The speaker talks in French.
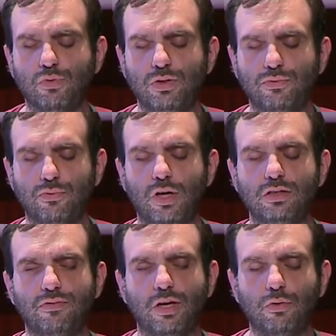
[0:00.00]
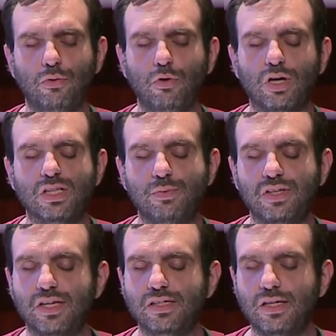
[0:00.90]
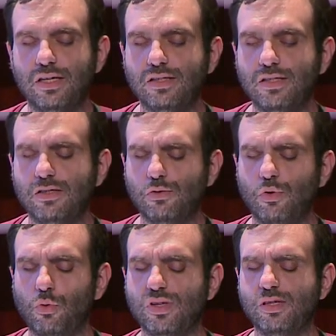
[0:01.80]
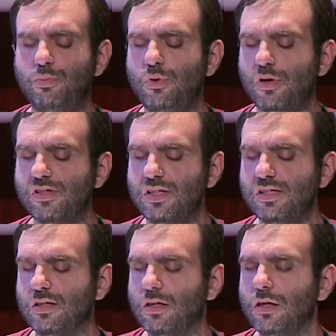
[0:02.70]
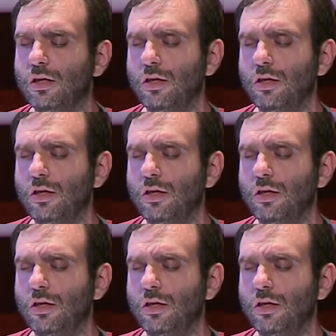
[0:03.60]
Donc il faut aller vers eux, leur expliquer que ça existe, ce en quoi ça peut les aider.